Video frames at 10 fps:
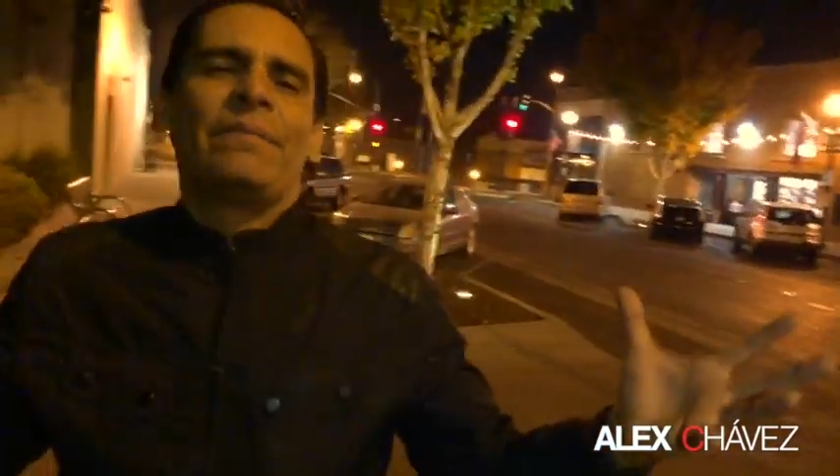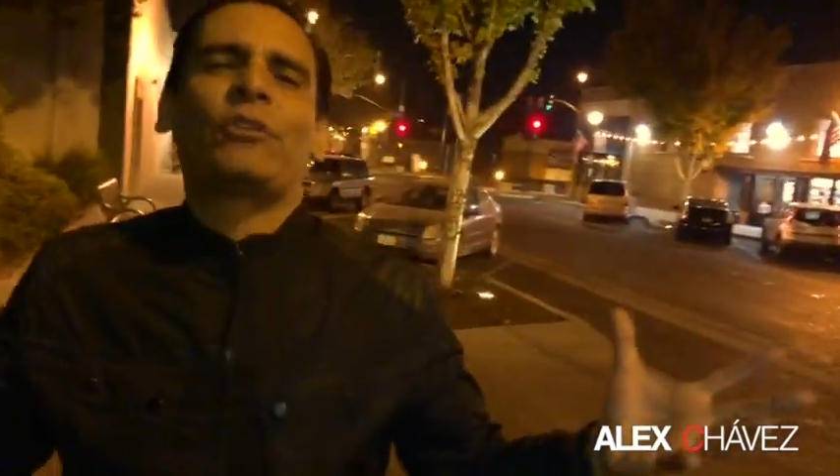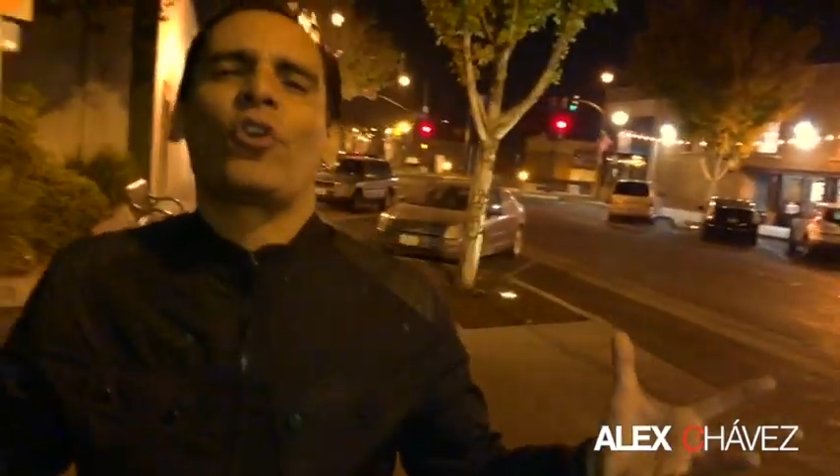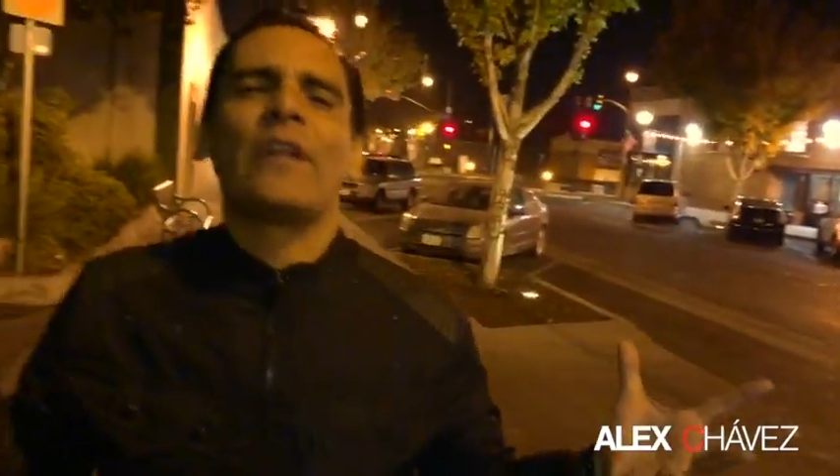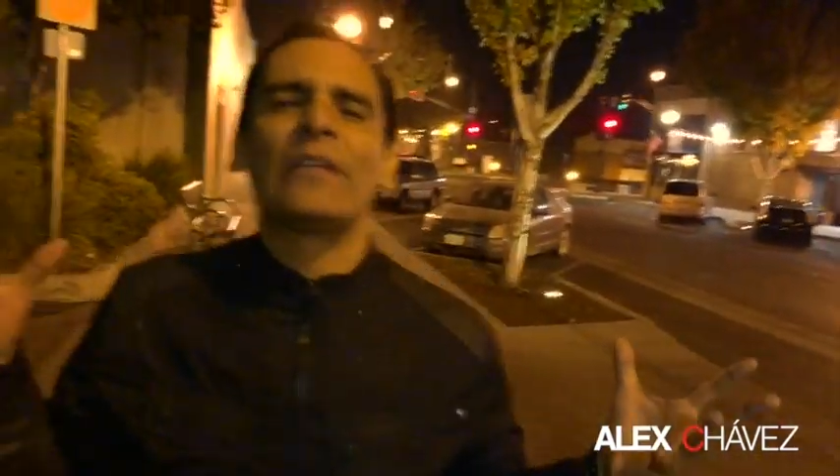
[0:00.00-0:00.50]

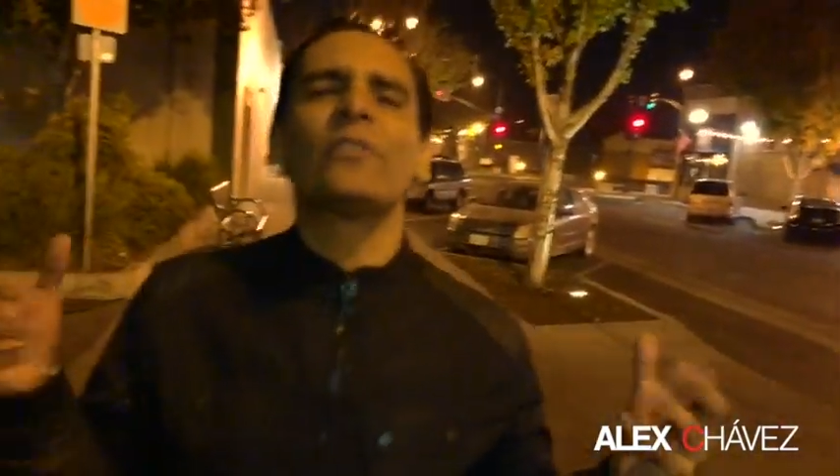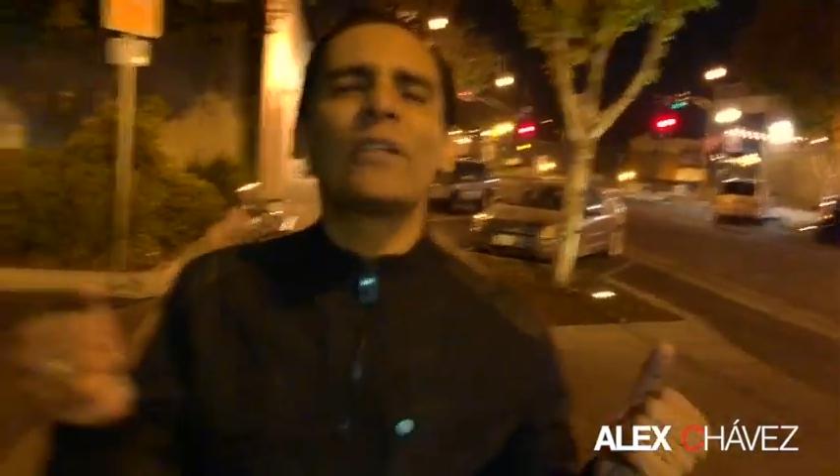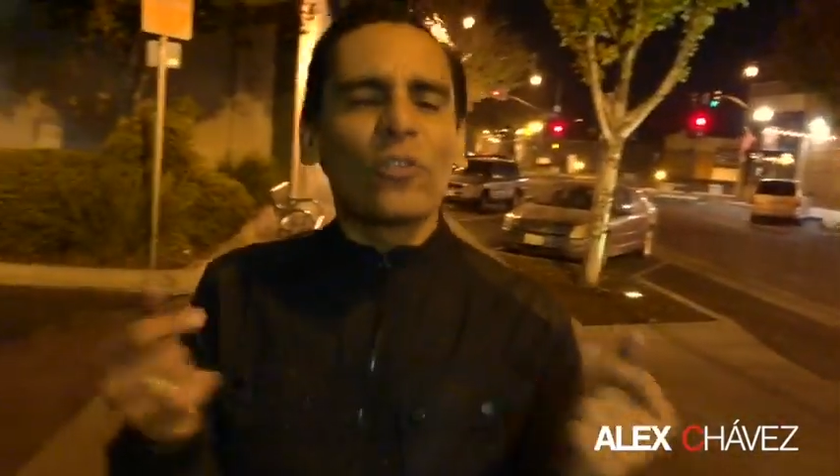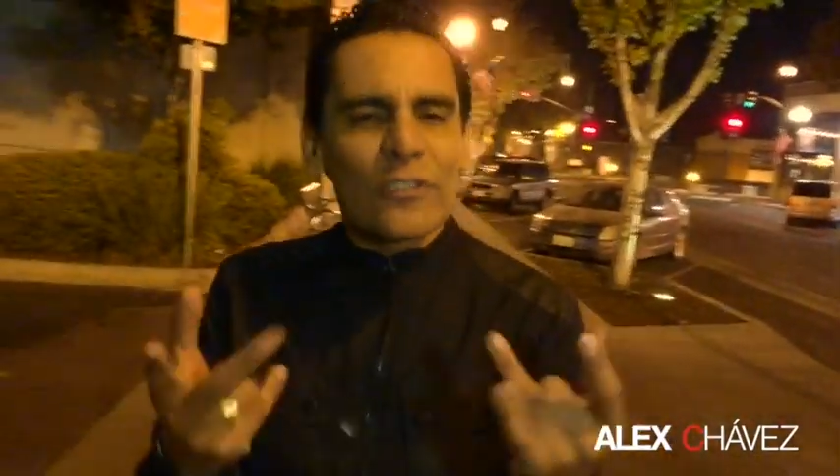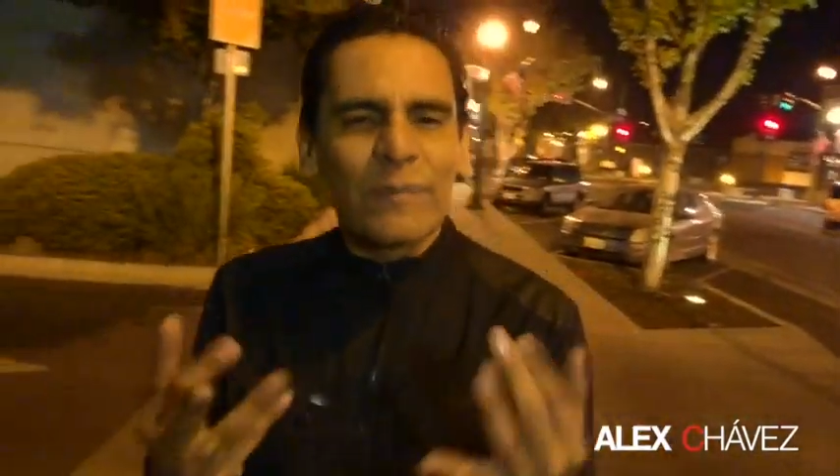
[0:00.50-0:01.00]

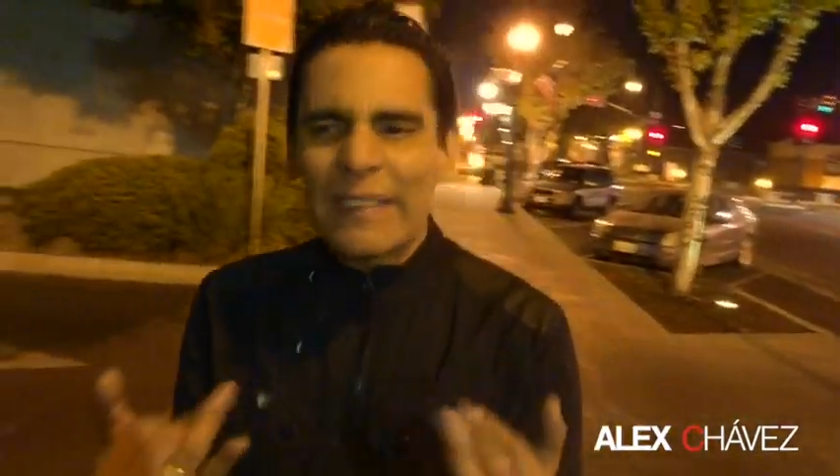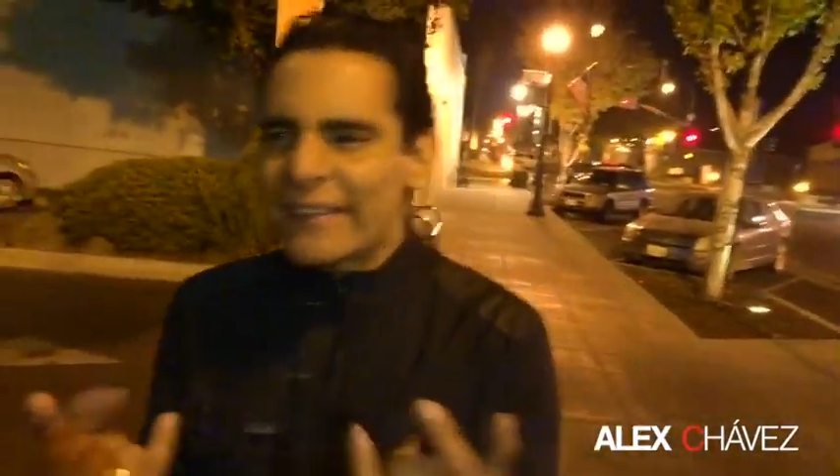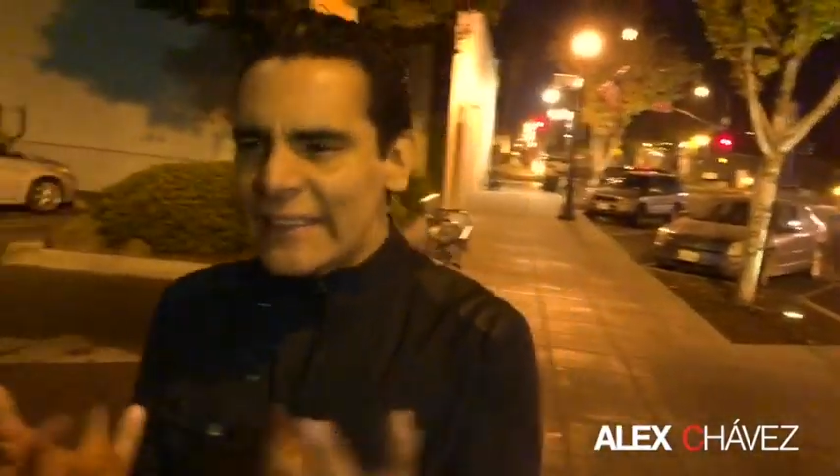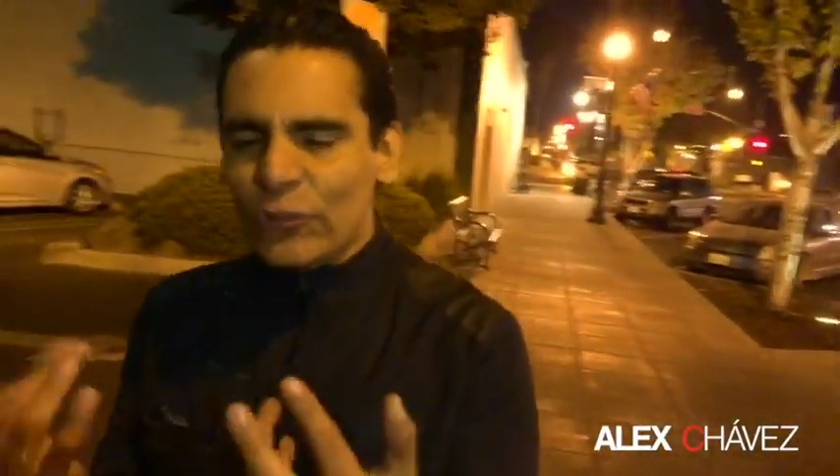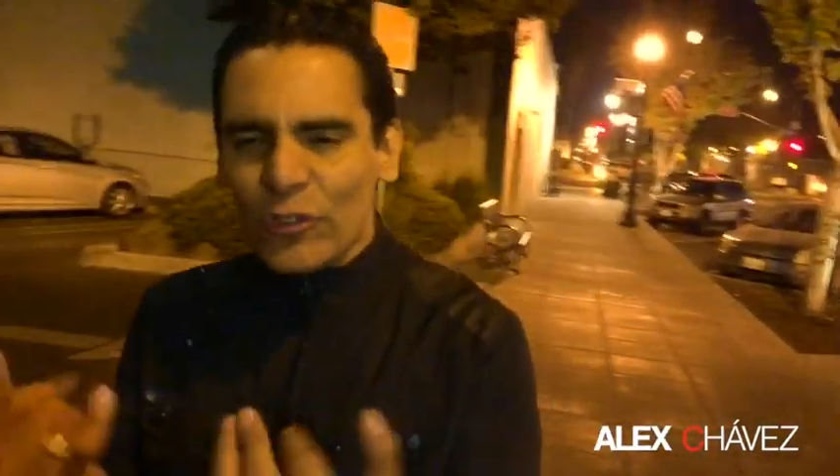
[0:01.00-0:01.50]
tronándote los
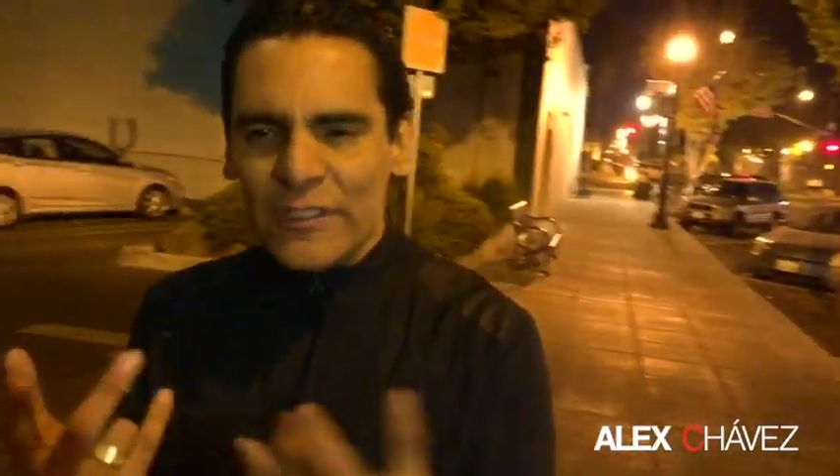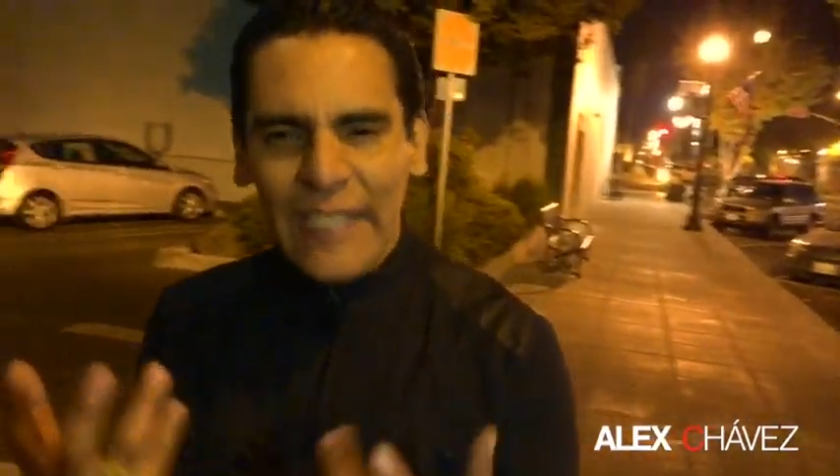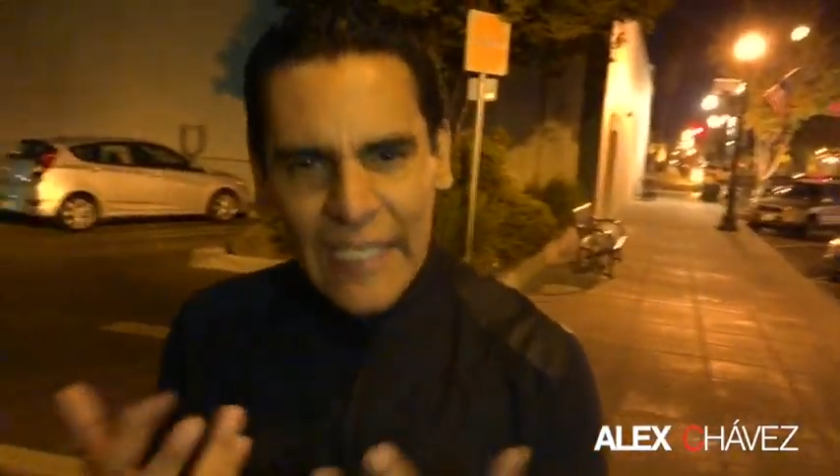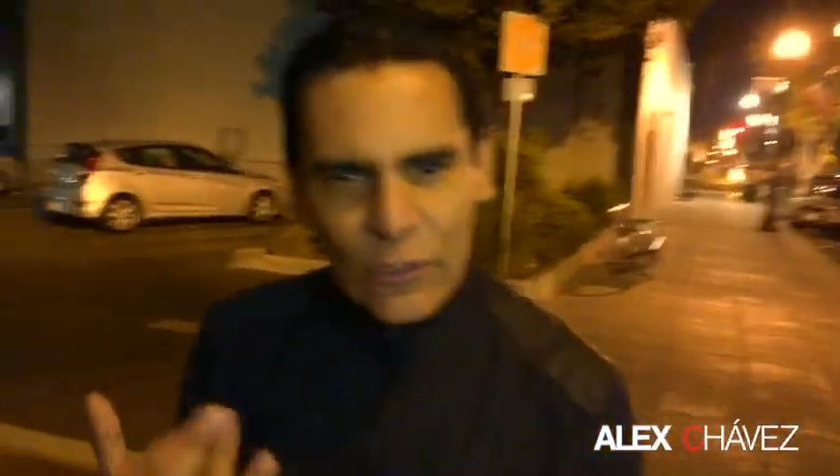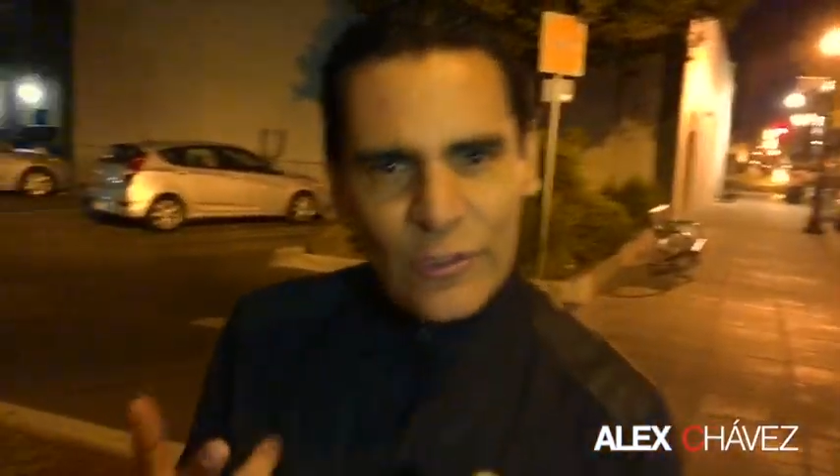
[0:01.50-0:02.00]
malditos
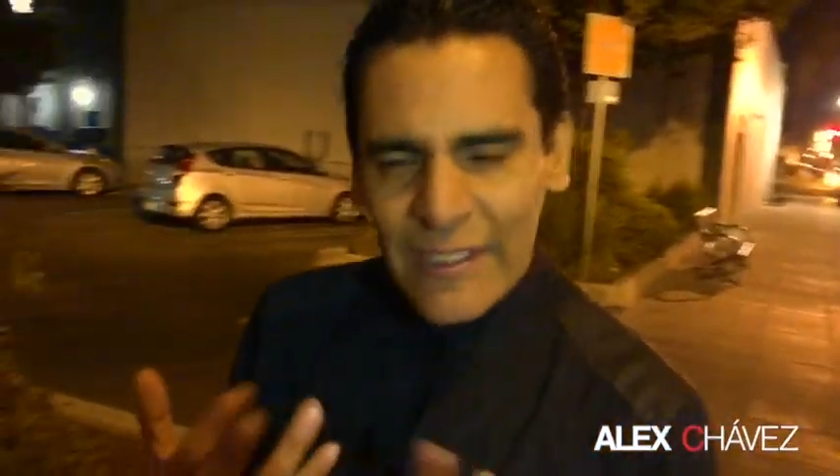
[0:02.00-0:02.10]
dedos